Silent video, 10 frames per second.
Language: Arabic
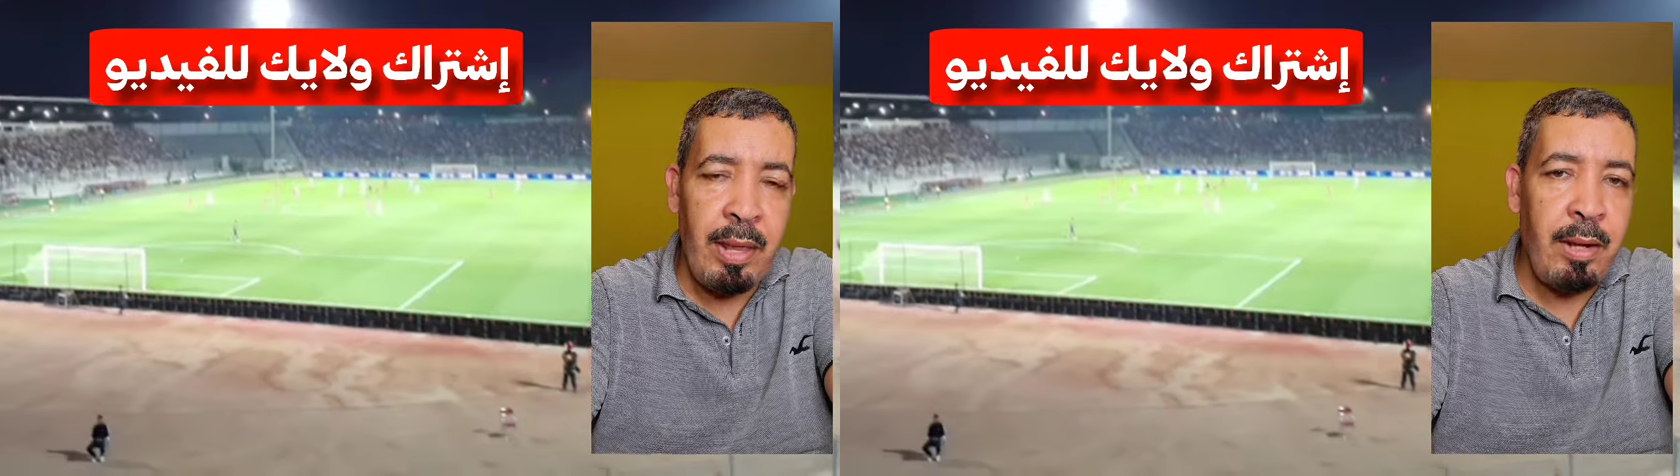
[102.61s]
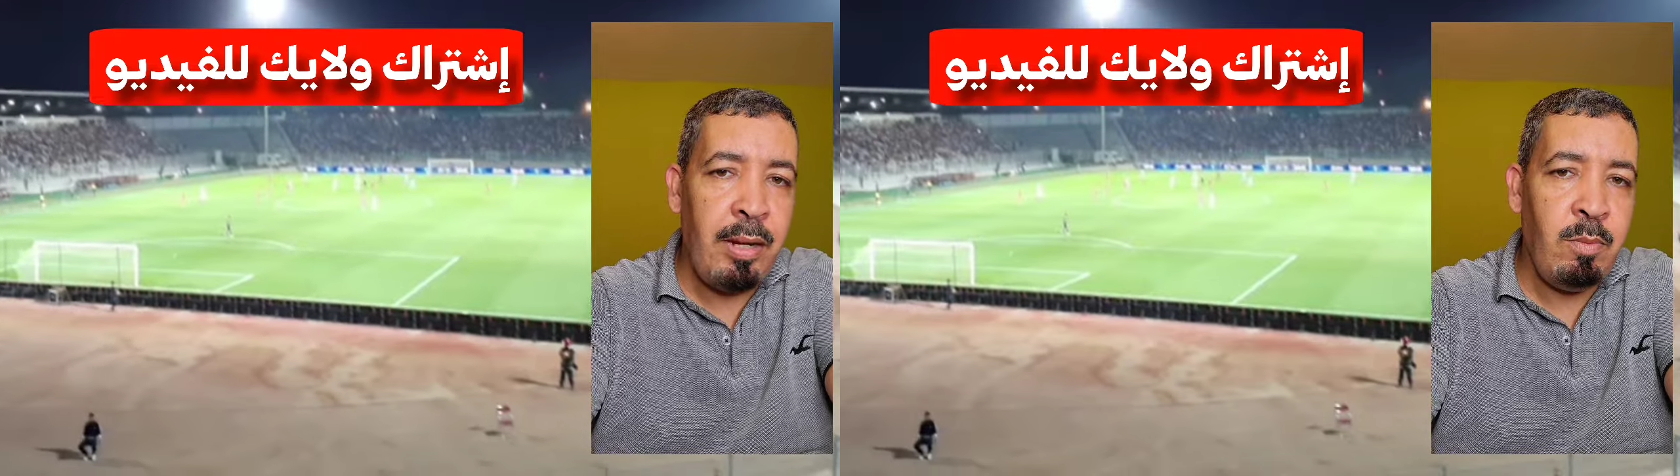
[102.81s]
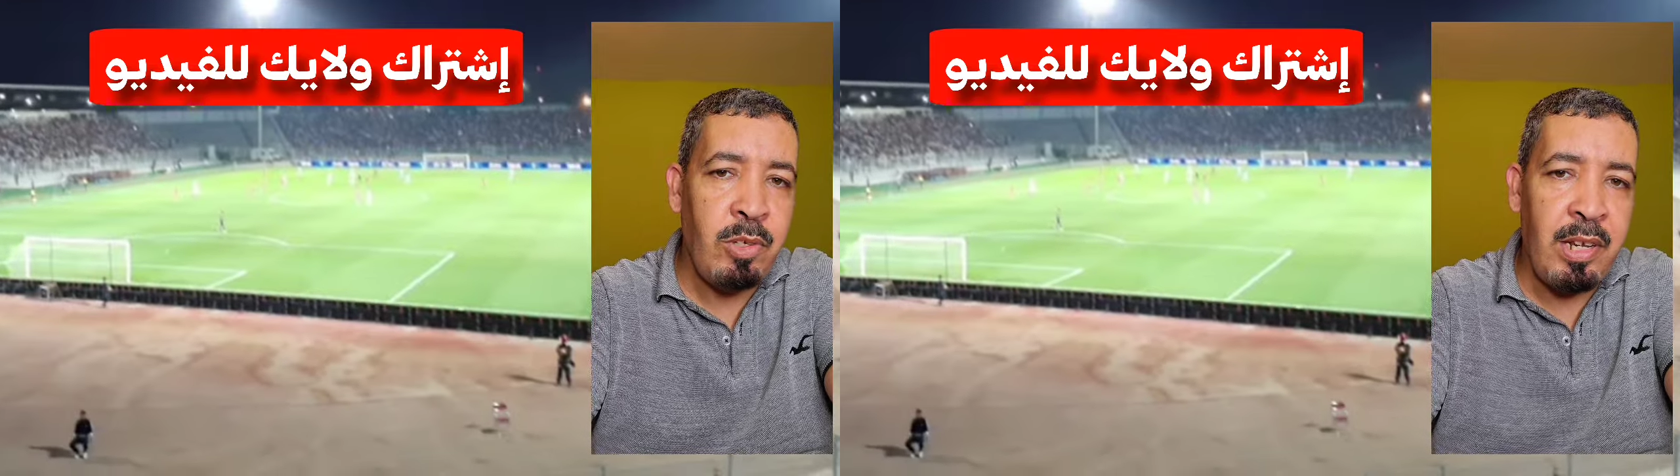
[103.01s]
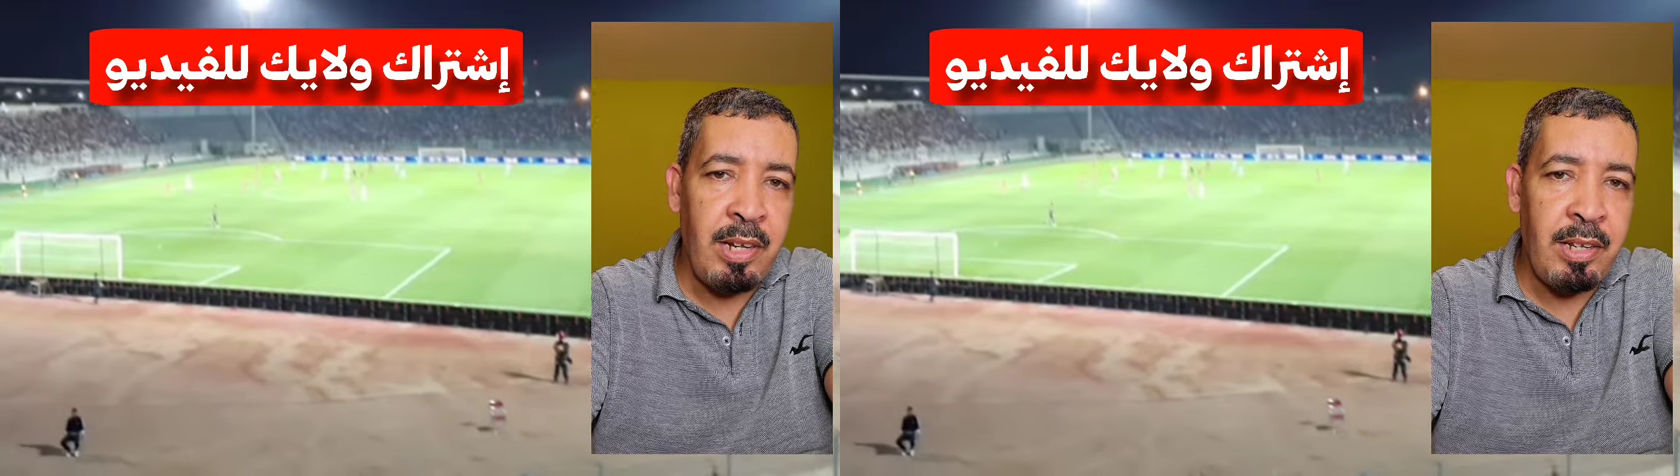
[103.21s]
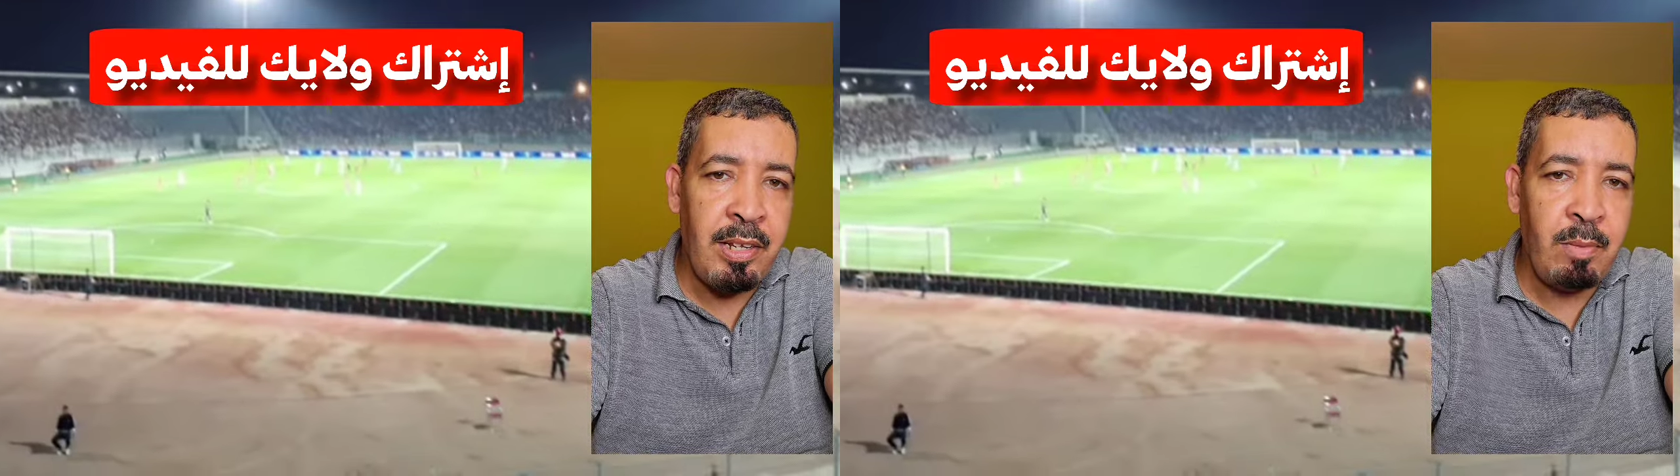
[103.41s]

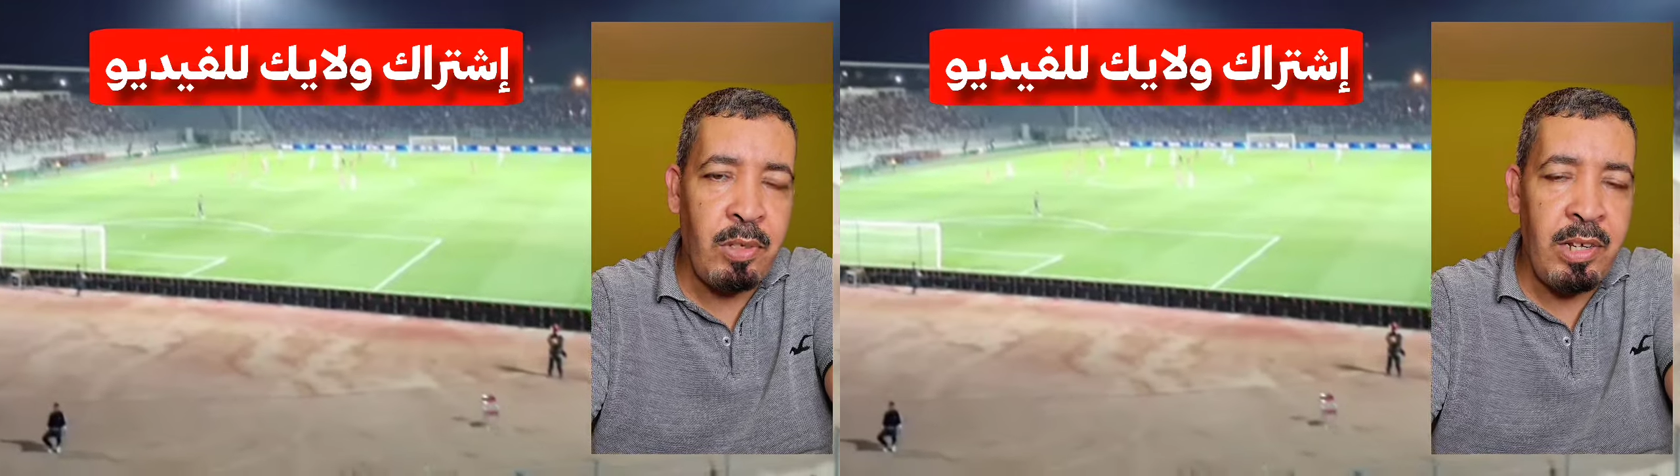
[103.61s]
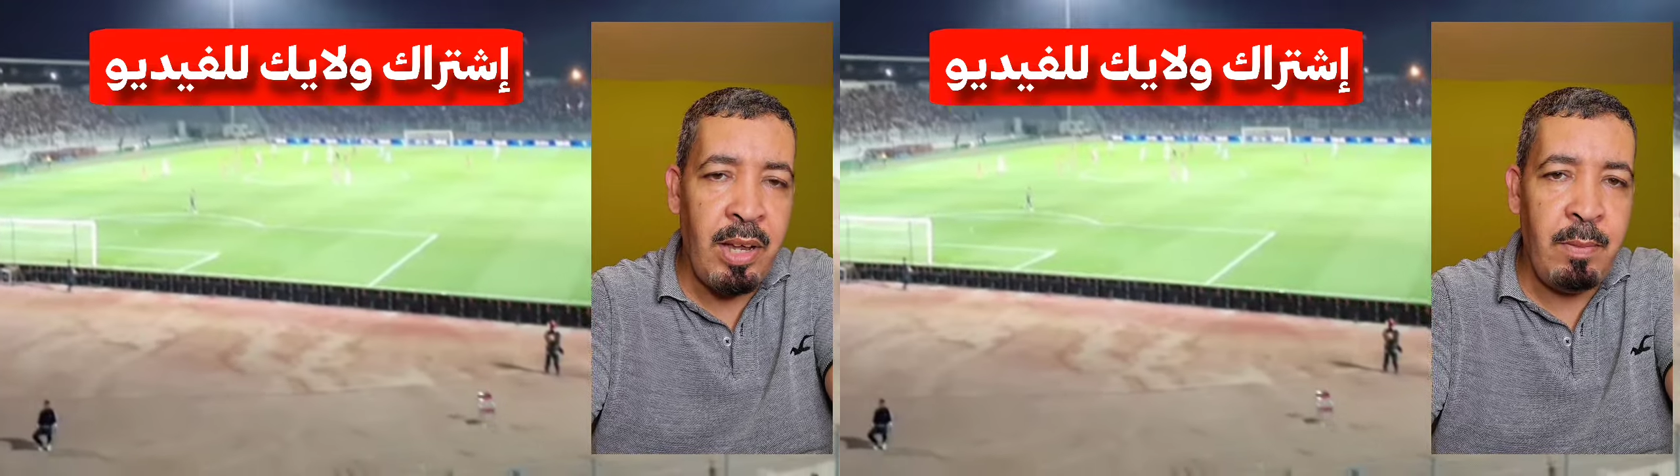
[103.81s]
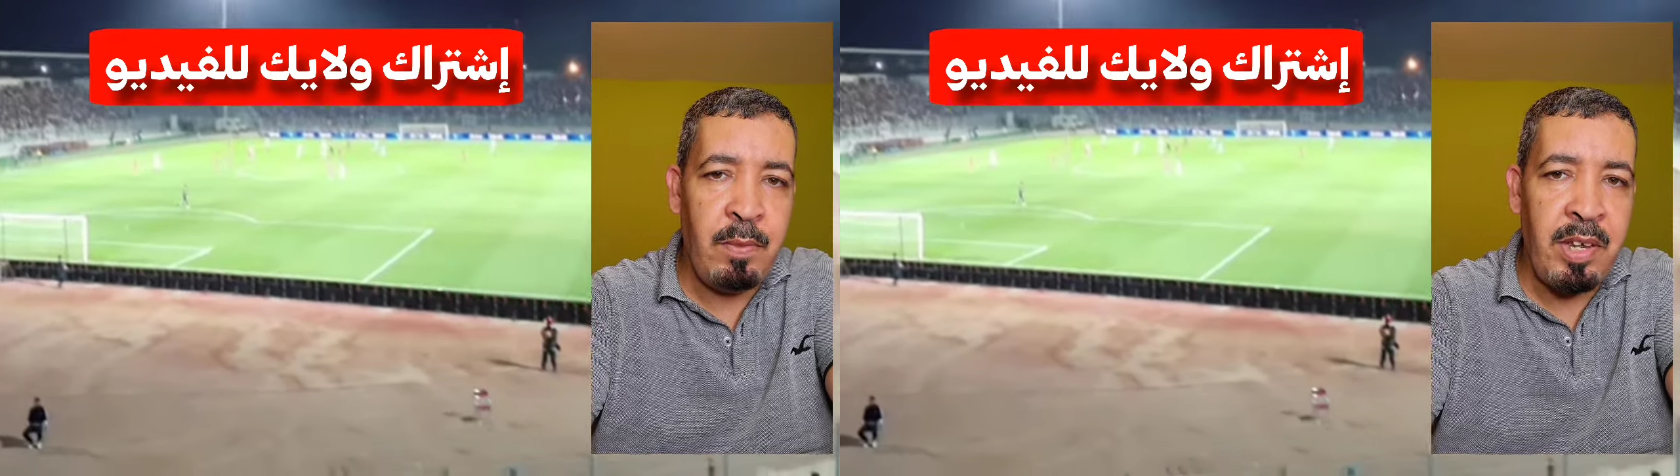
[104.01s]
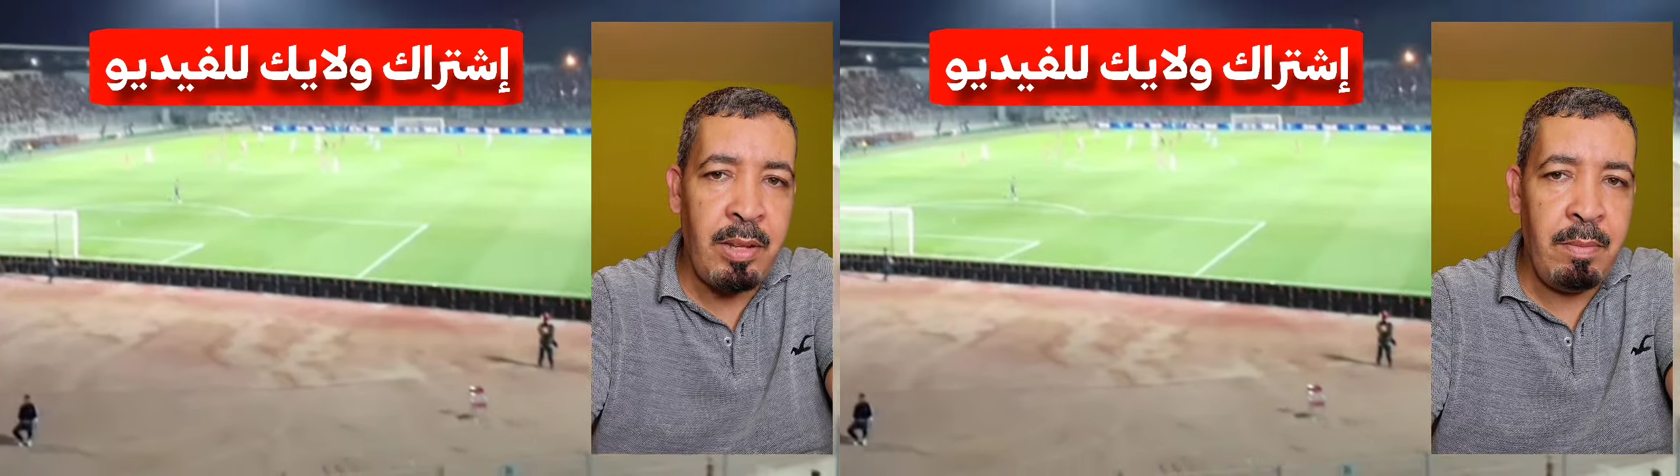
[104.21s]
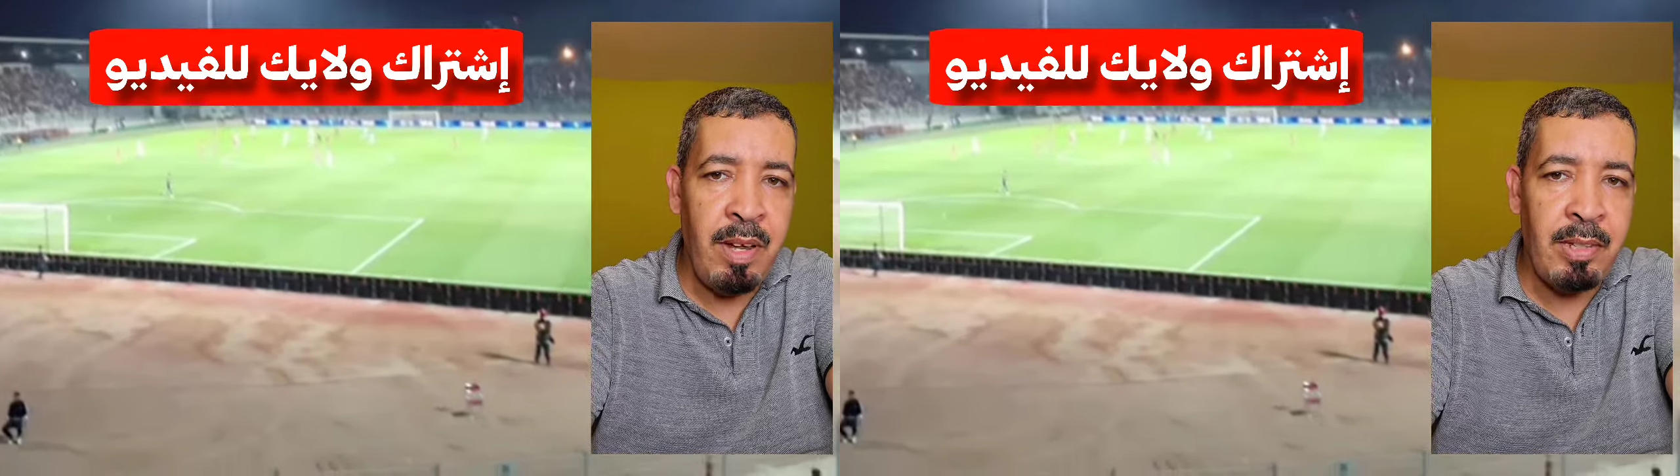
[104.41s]
لمساندة المنتخب في هذه
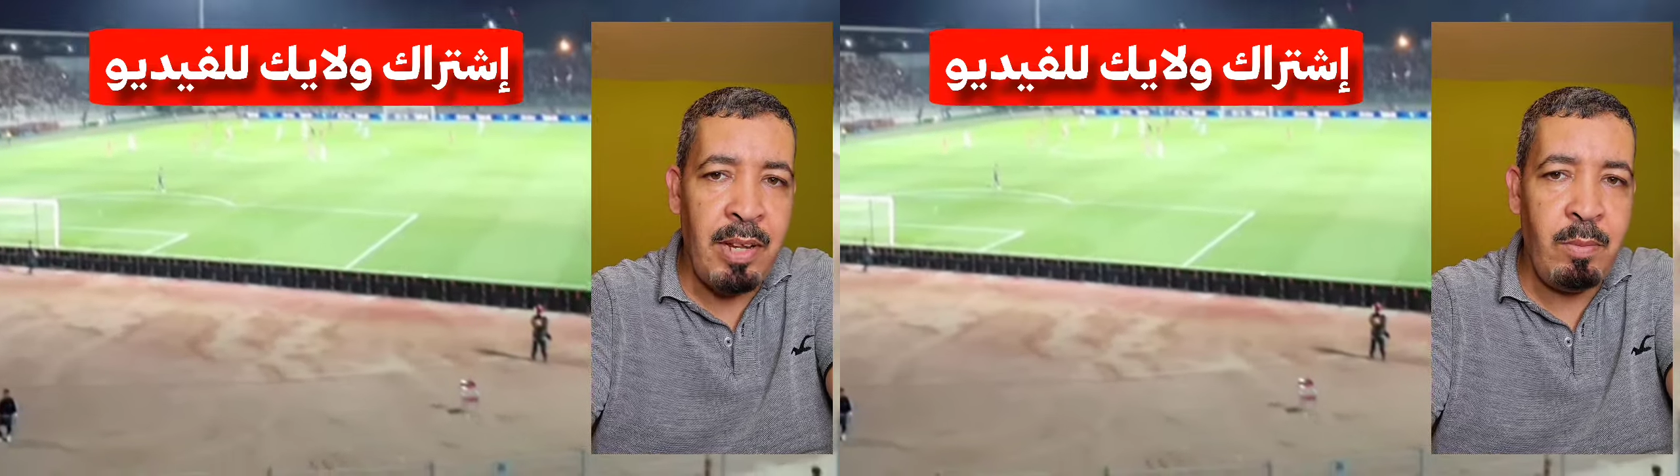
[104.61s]
المحطة